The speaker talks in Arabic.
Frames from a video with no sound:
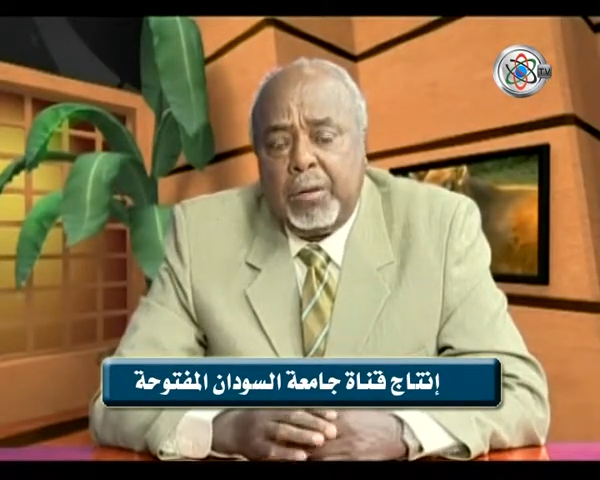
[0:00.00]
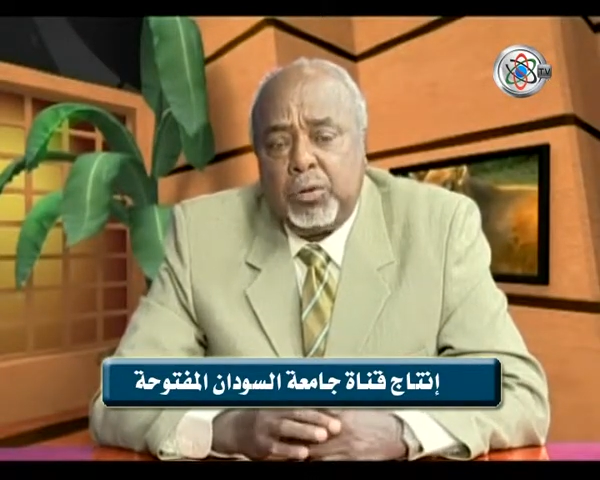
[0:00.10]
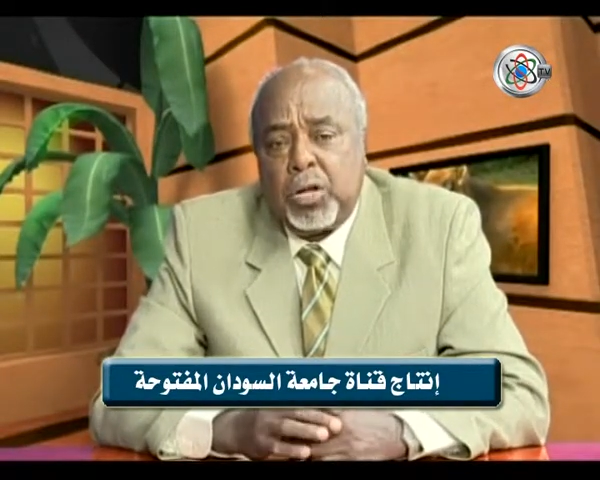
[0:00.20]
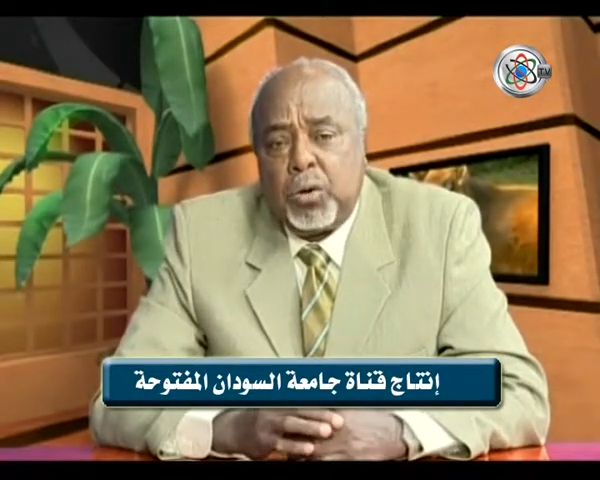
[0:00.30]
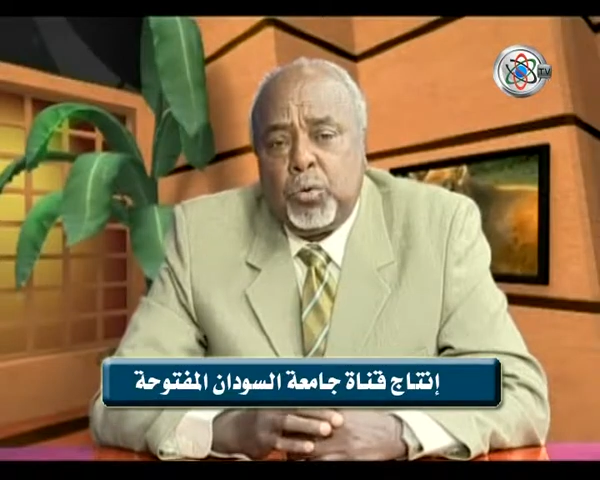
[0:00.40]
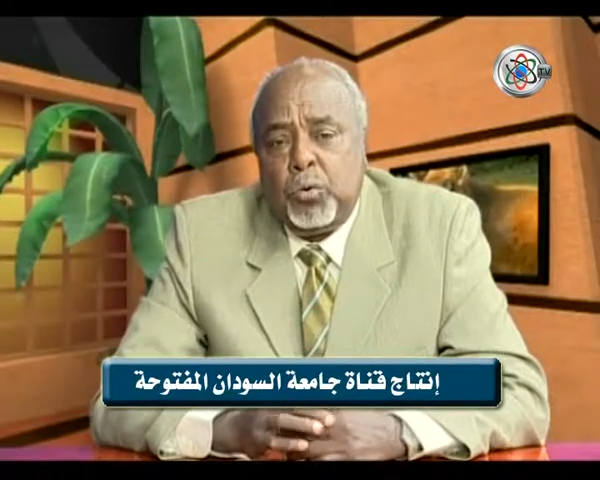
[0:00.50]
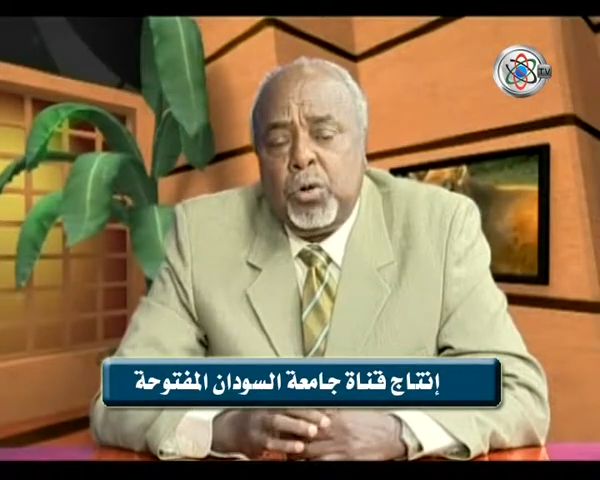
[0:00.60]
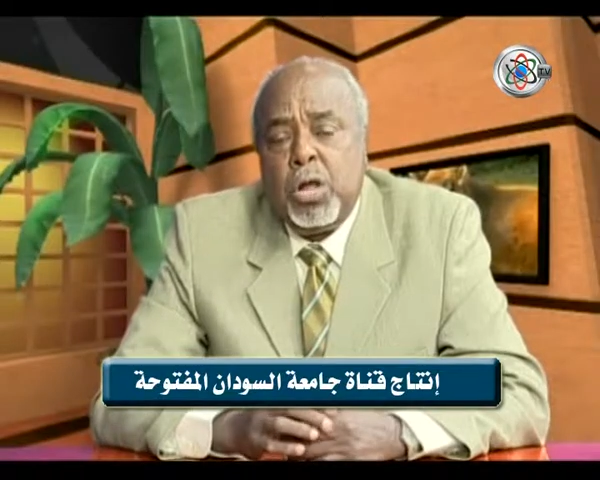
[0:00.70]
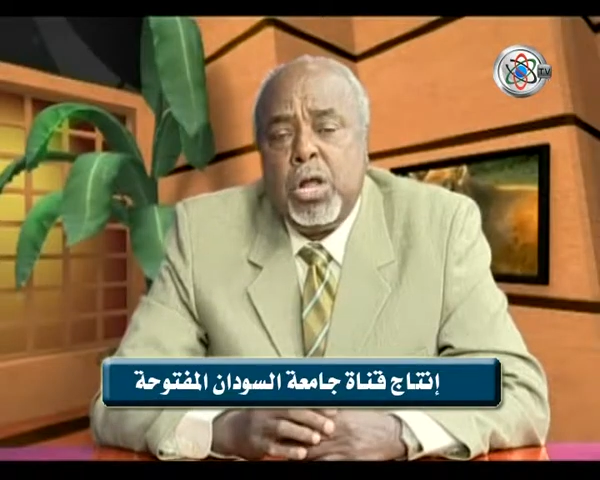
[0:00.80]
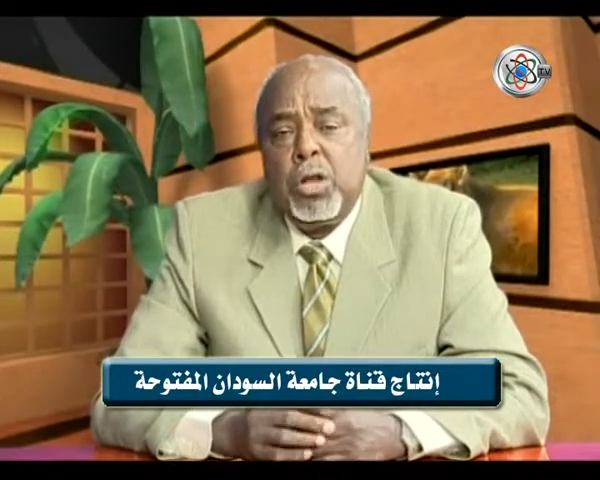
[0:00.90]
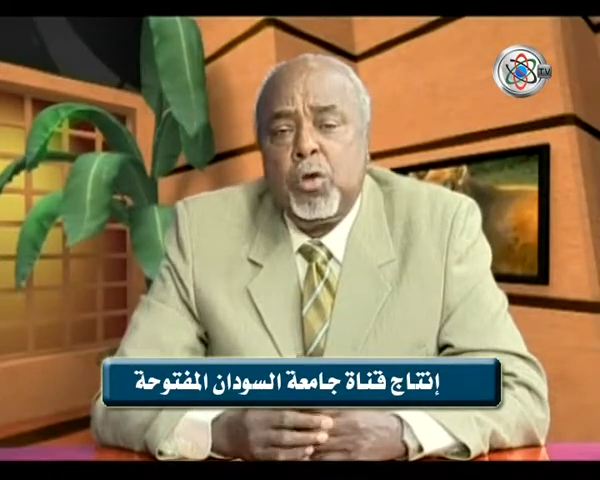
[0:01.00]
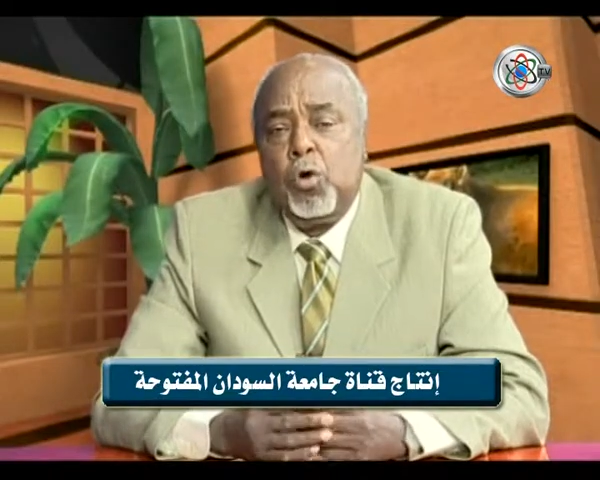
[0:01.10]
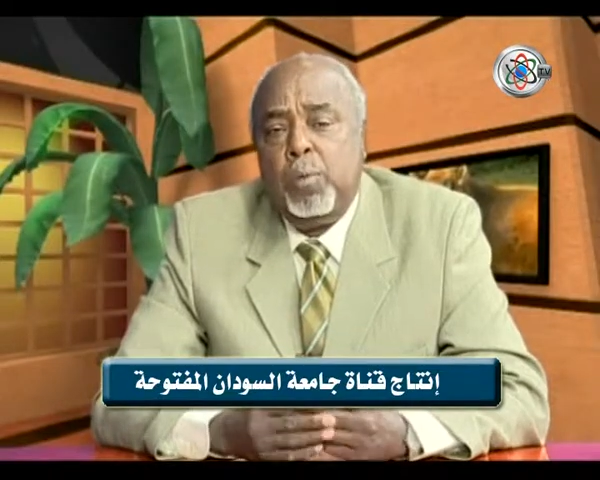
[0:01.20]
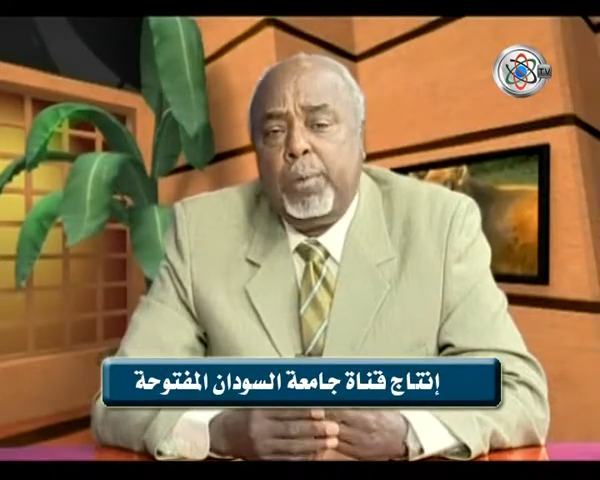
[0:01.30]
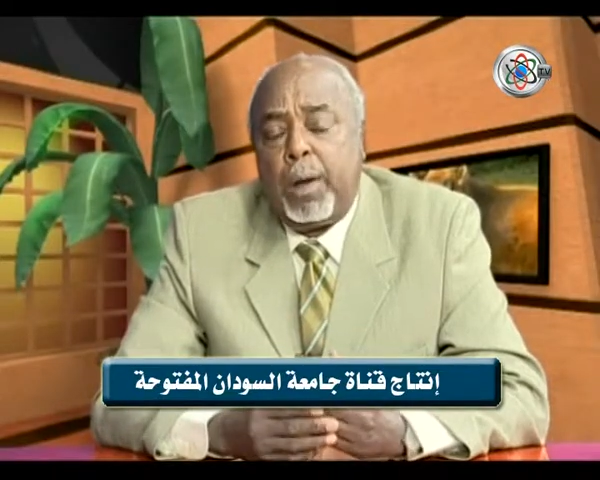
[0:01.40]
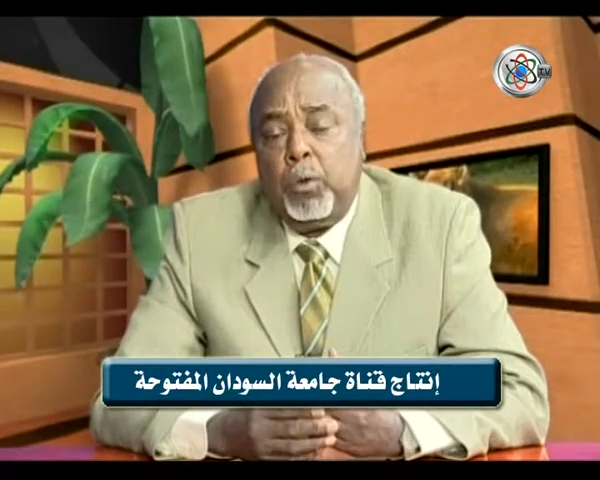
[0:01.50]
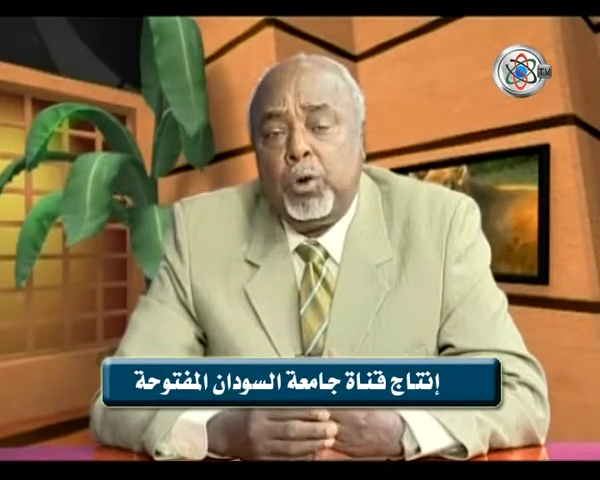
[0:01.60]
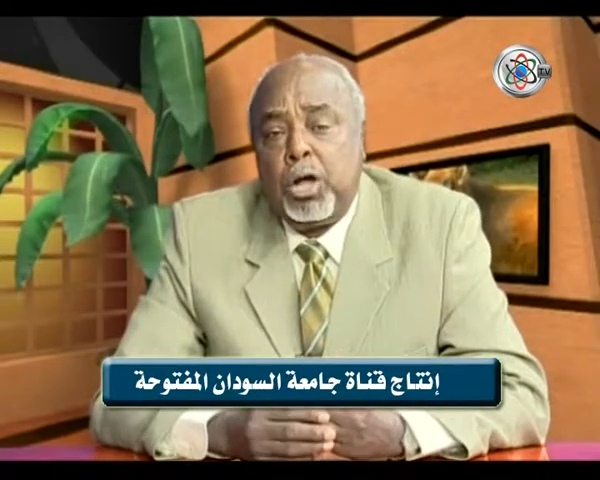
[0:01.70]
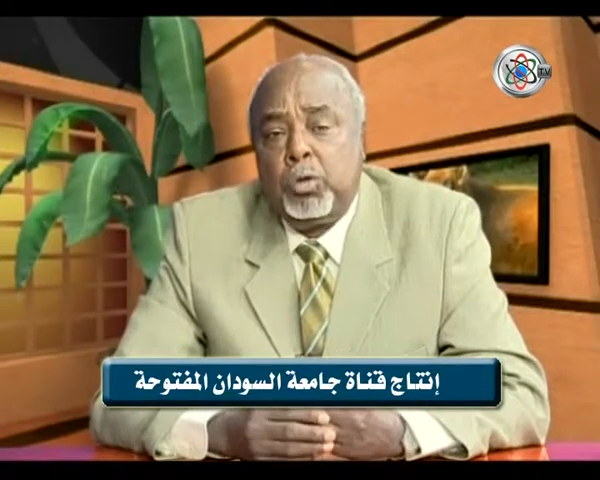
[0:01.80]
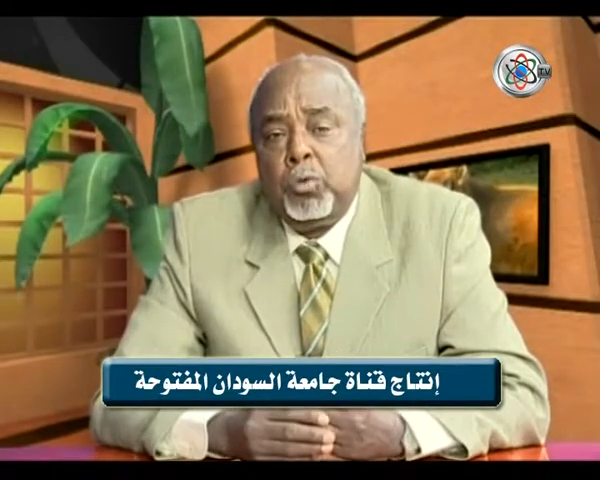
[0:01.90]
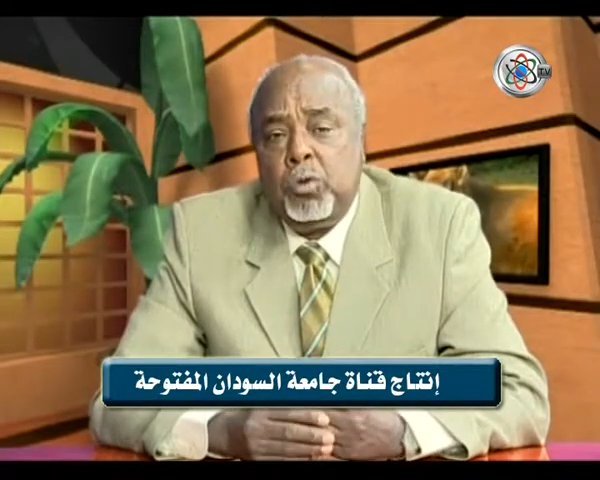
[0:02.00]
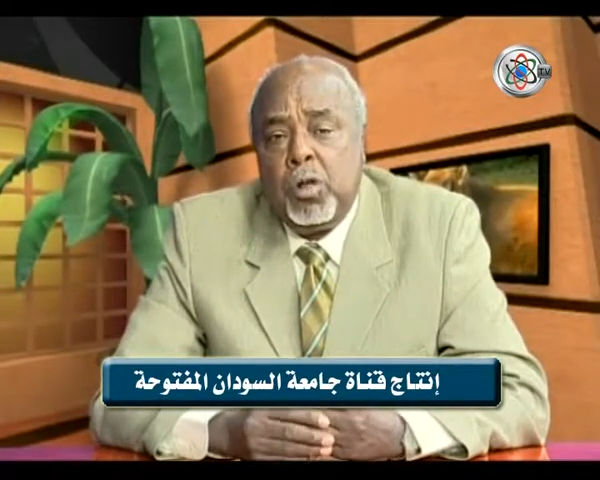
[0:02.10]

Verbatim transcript: وضاره نقول من معوقاته